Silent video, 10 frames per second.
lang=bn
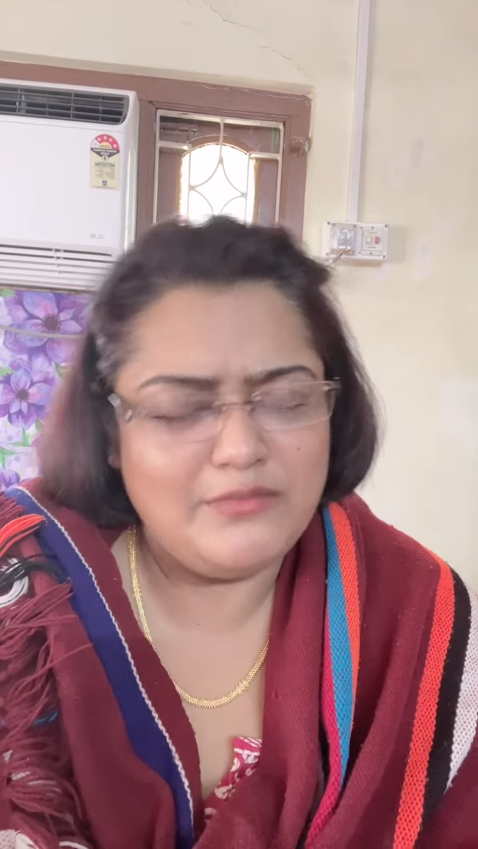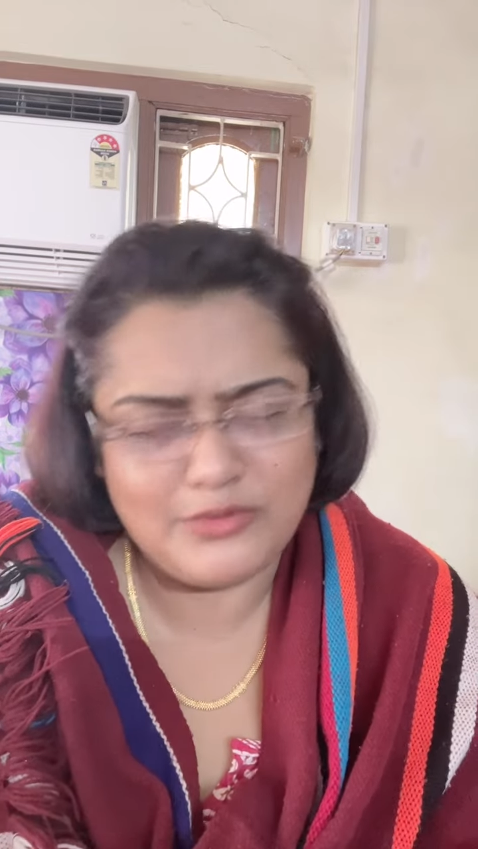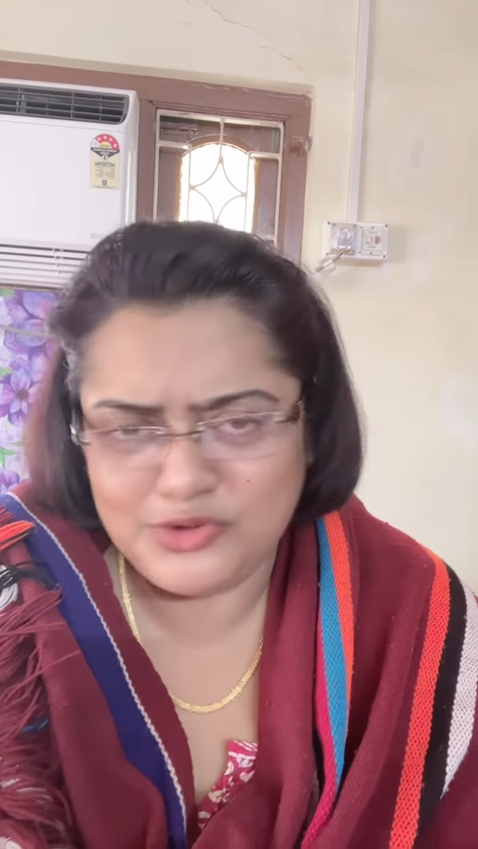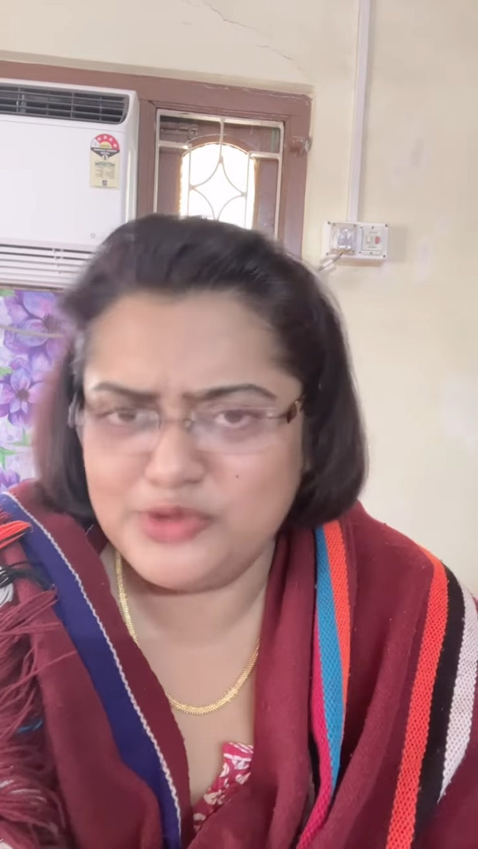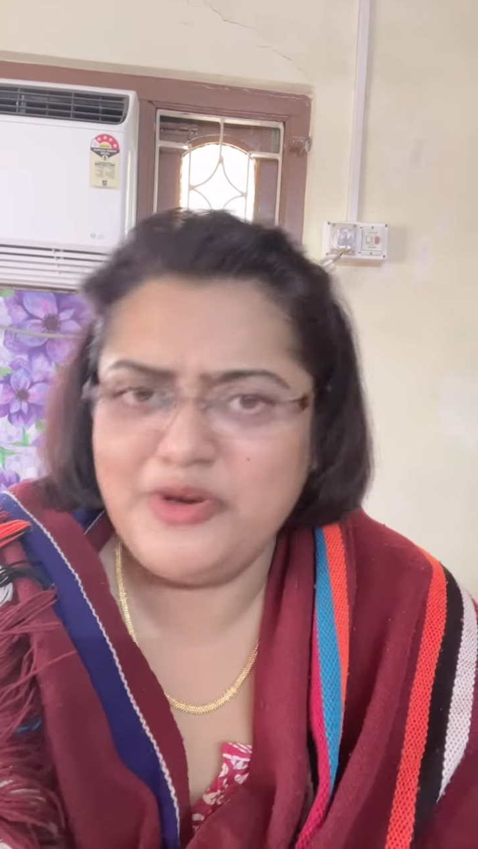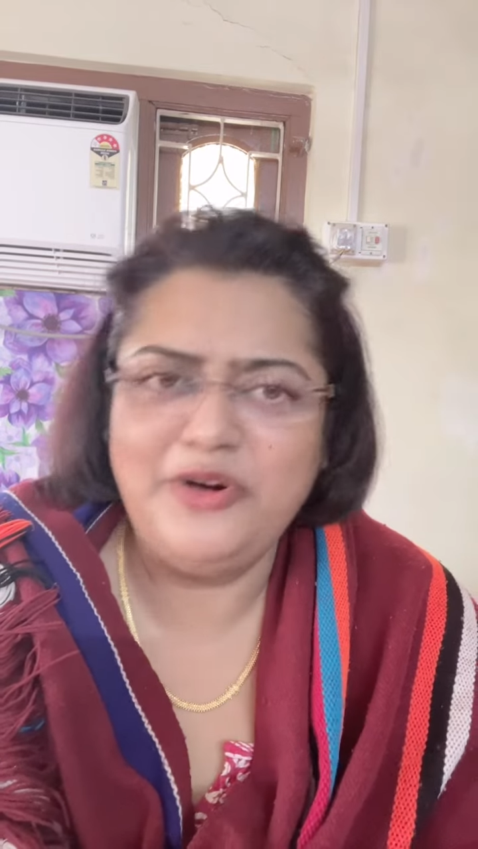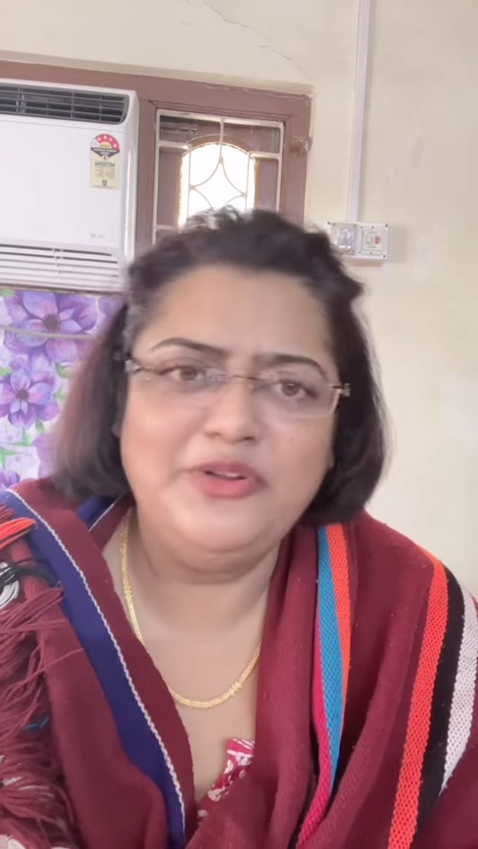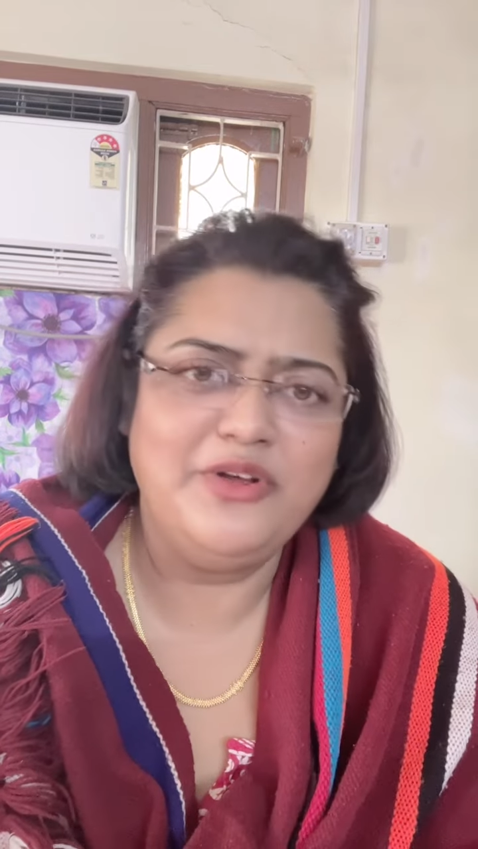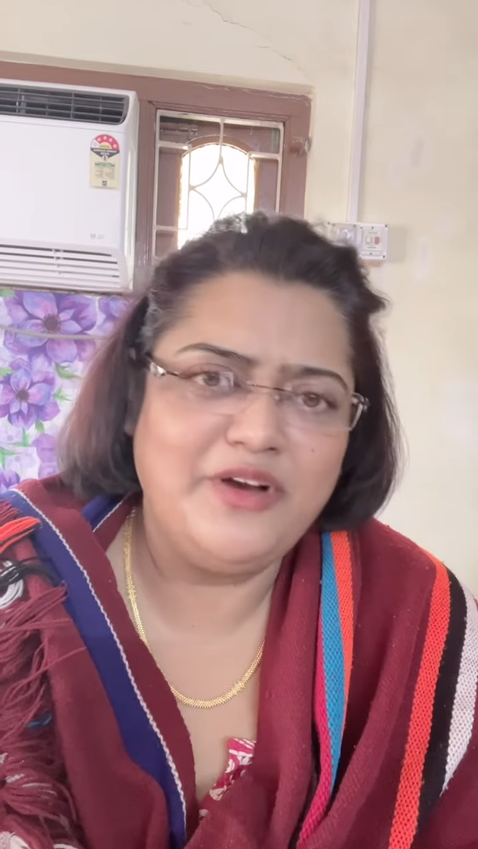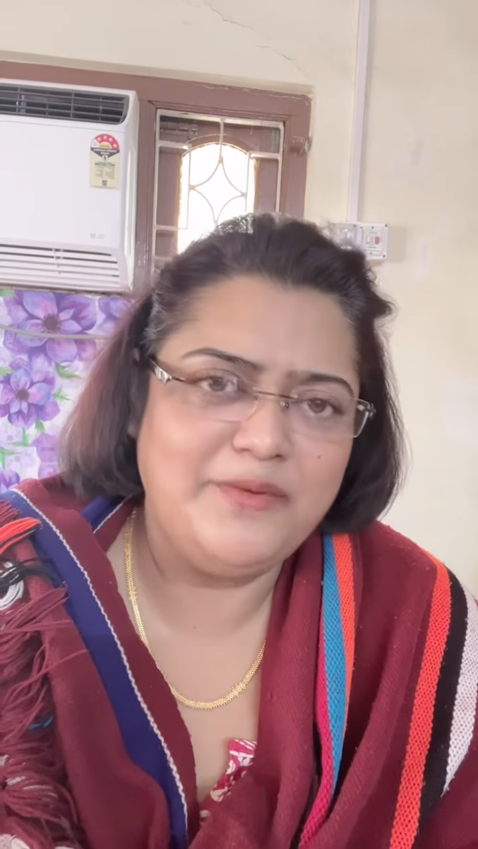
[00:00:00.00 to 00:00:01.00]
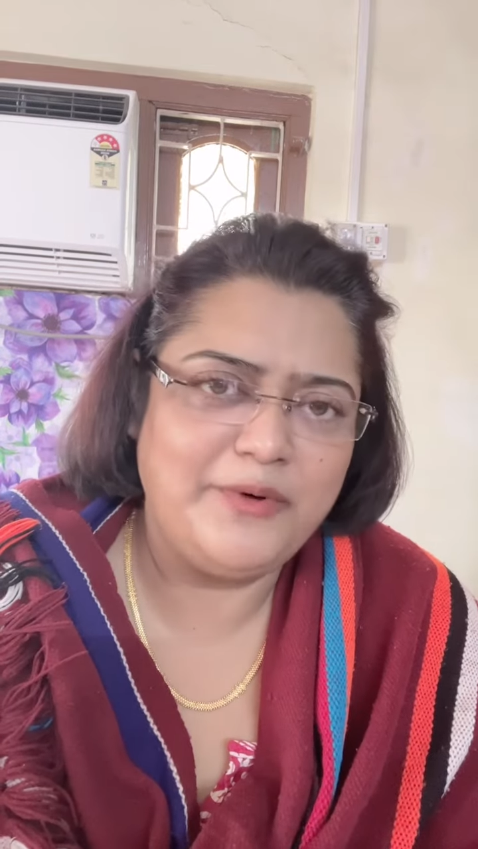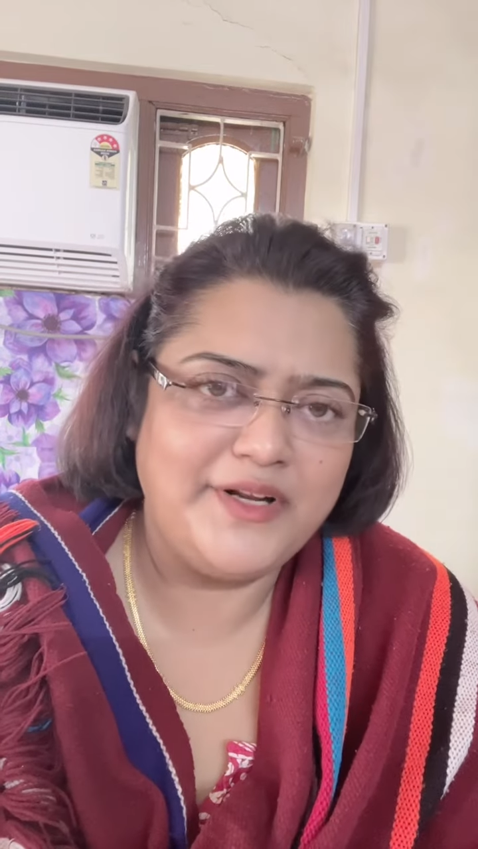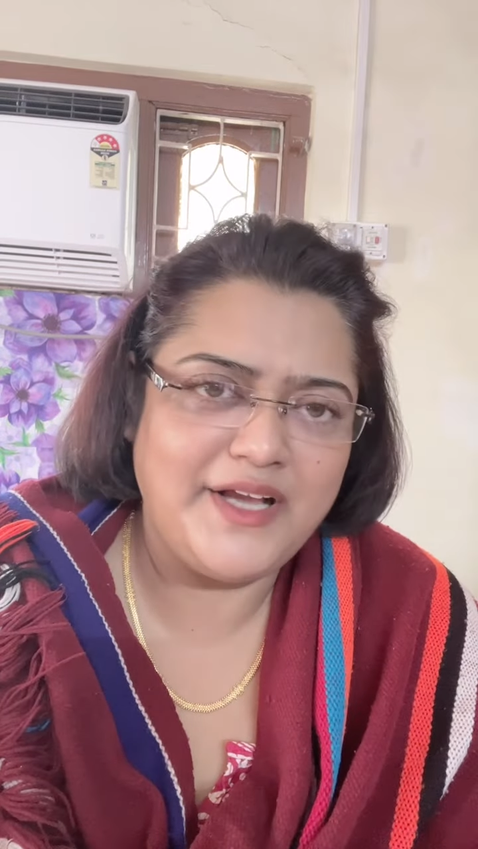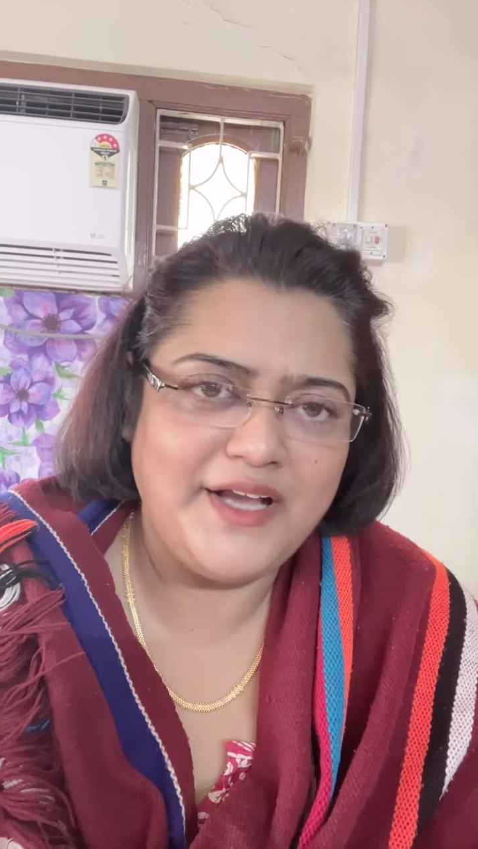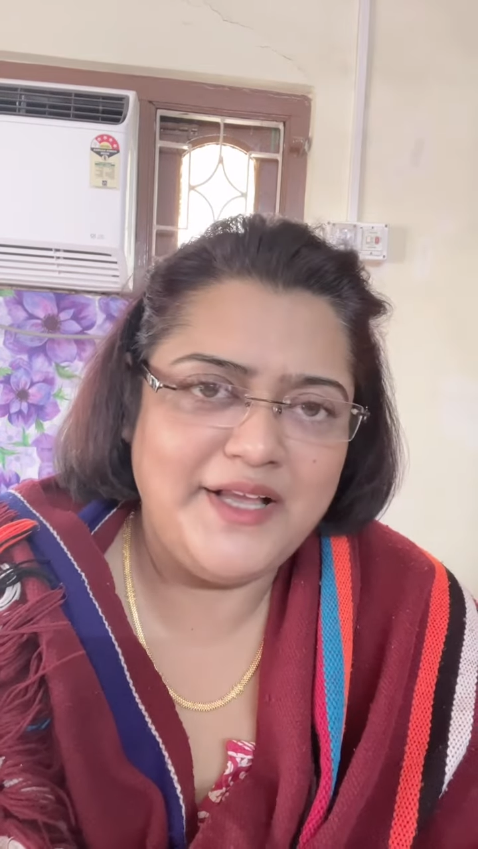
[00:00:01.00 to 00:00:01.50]
মন্ত্র বলারও দরকার পড়ে
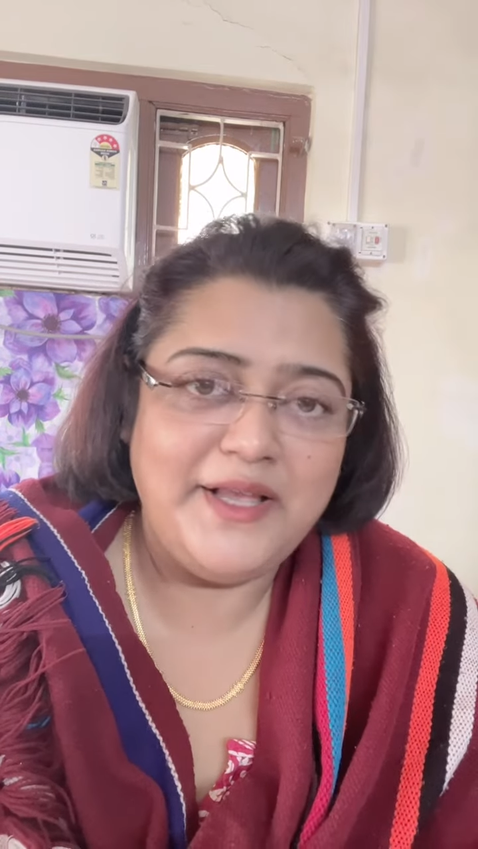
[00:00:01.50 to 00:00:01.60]
না